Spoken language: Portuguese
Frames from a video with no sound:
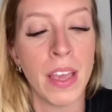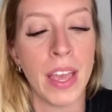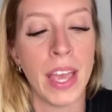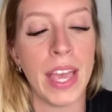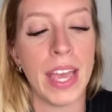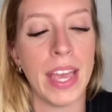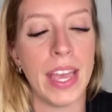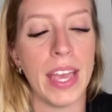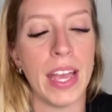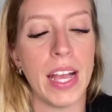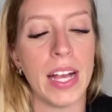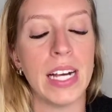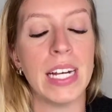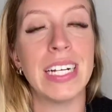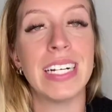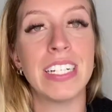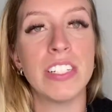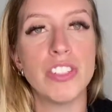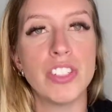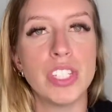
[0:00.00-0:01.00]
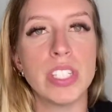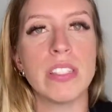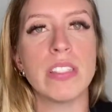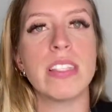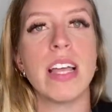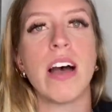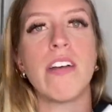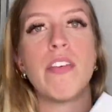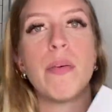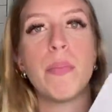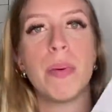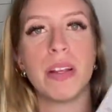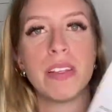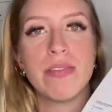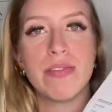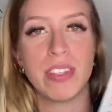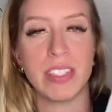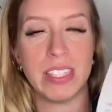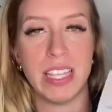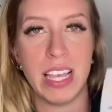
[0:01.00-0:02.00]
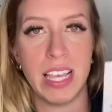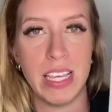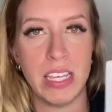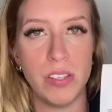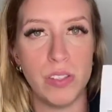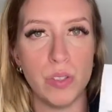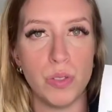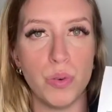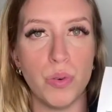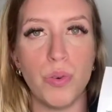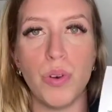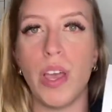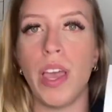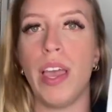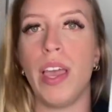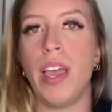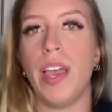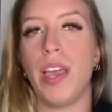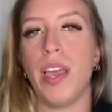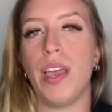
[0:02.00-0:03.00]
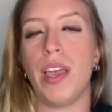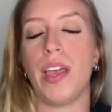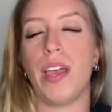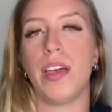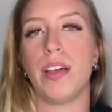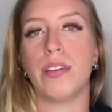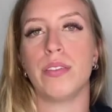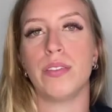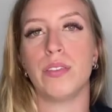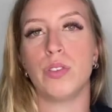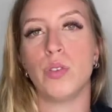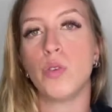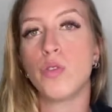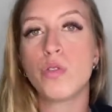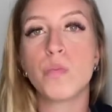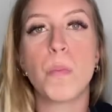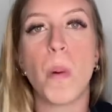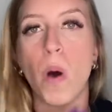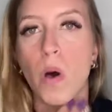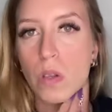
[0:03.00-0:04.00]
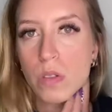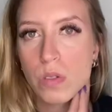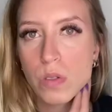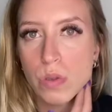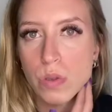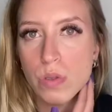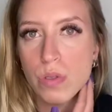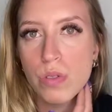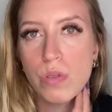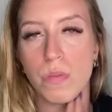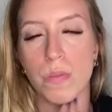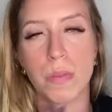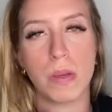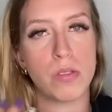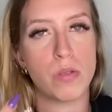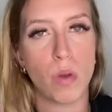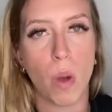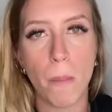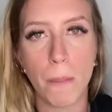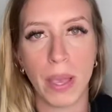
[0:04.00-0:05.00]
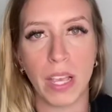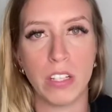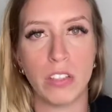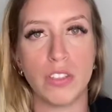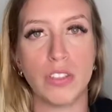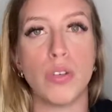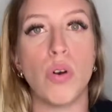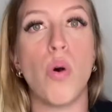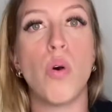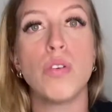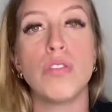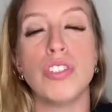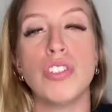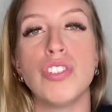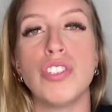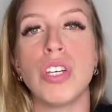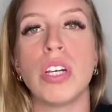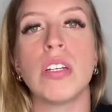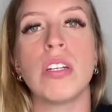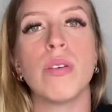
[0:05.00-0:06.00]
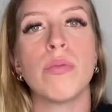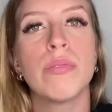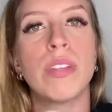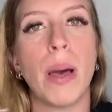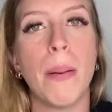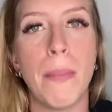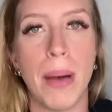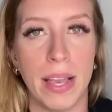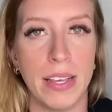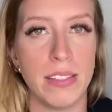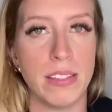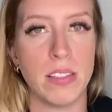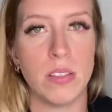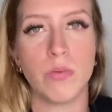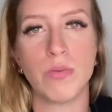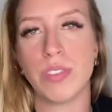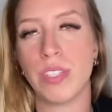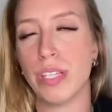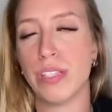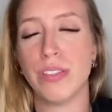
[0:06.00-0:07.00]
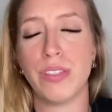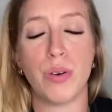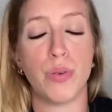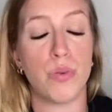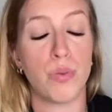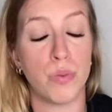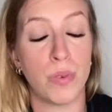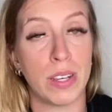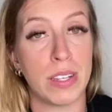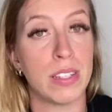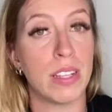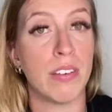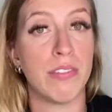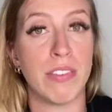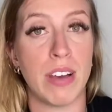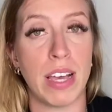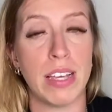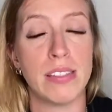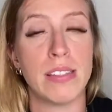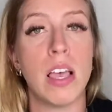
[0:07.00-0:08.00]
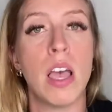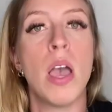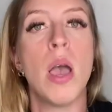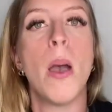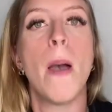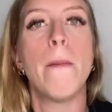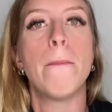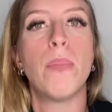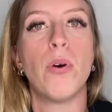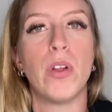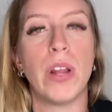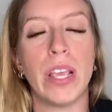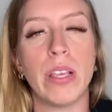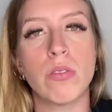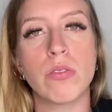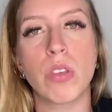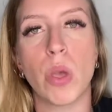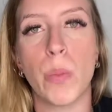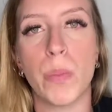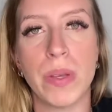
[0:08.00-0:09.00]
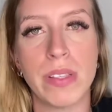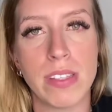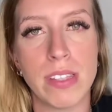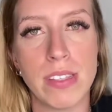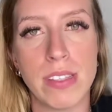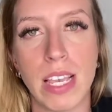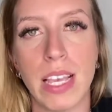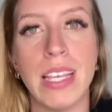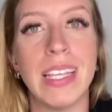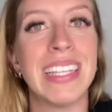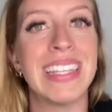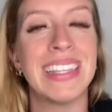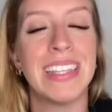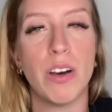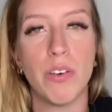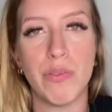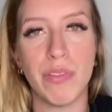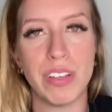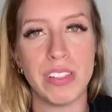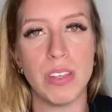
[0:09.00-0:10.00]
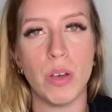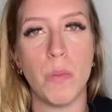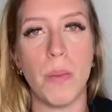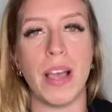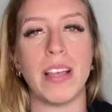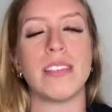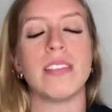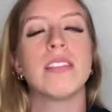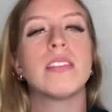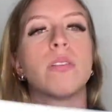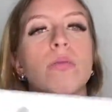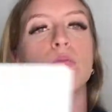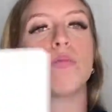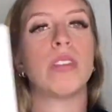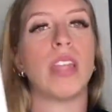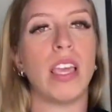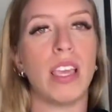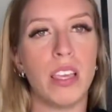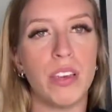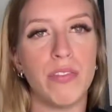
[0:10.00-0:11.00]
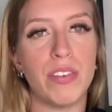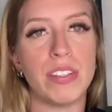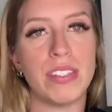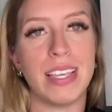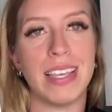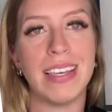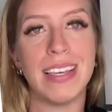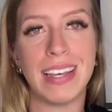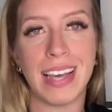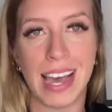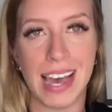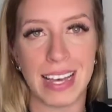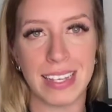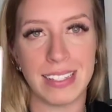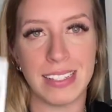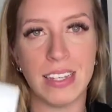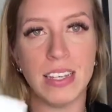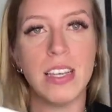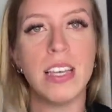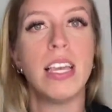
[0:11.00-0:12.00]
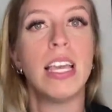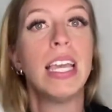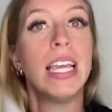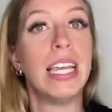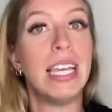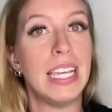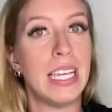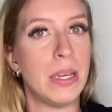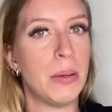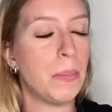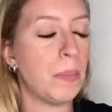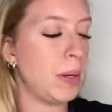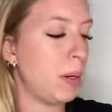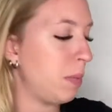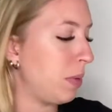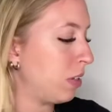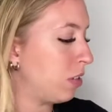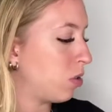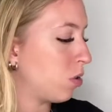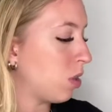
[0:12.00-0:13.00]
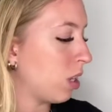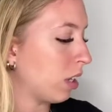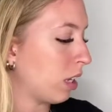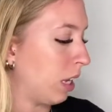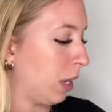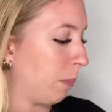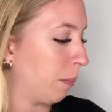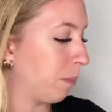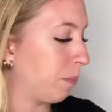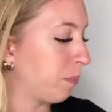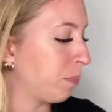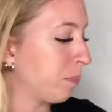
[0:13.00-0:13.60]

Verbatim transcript: É, antes dava para fazer isso é, nos postos, pessoalmente. Hoje em dia não dá mais, não sei se algum ainda faz, porém os que eu pesquisei não faziam mais. Então tem que fazer em casa e imprimir isso daqui.